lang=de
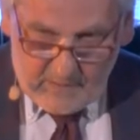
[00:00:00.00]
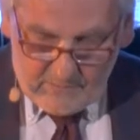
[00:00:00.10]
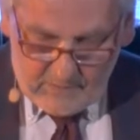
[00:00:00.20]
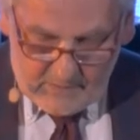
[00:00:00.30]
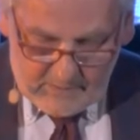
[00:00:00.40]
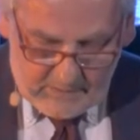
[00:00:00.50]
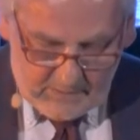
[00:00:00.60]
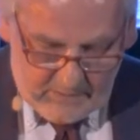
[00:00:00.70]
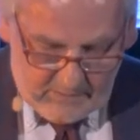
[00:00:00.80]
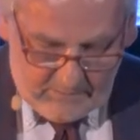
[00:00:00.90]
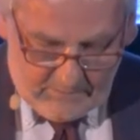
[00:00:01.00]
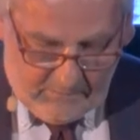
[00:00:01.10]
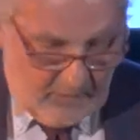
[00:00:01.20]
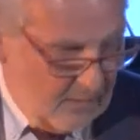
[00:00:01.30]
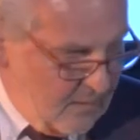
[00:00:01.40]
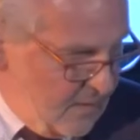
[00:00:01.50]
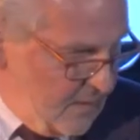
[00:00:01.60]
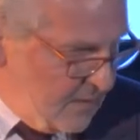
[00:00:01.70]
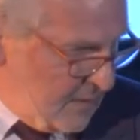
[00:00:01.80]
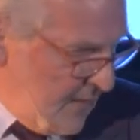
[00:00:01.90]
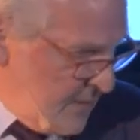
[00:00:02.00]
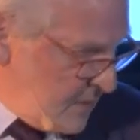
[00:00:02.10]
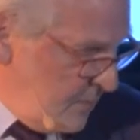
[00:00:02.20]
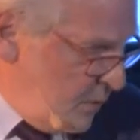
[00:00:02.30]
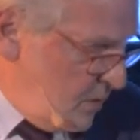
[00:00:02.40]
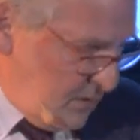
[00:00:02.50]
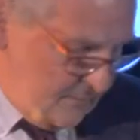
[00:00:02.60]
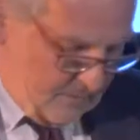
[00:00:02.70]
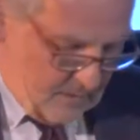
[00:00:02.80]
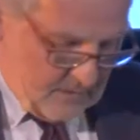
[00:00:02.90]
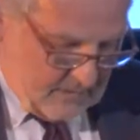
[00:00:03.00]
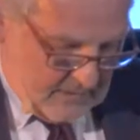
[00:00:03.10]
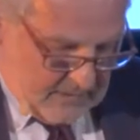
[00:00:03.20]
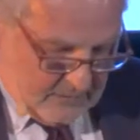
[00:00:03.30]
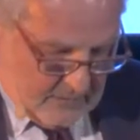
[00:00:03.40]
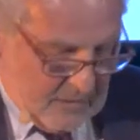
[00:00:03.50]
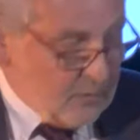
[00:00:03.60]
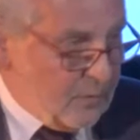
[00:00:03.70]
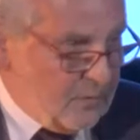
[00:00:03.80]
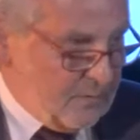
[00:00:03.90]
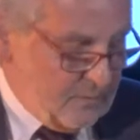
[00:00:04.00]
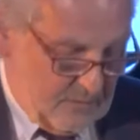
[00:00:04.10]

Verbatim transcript: Anfang deiner Taten. Der Erstgeborene, wir wollten eine Familie gründen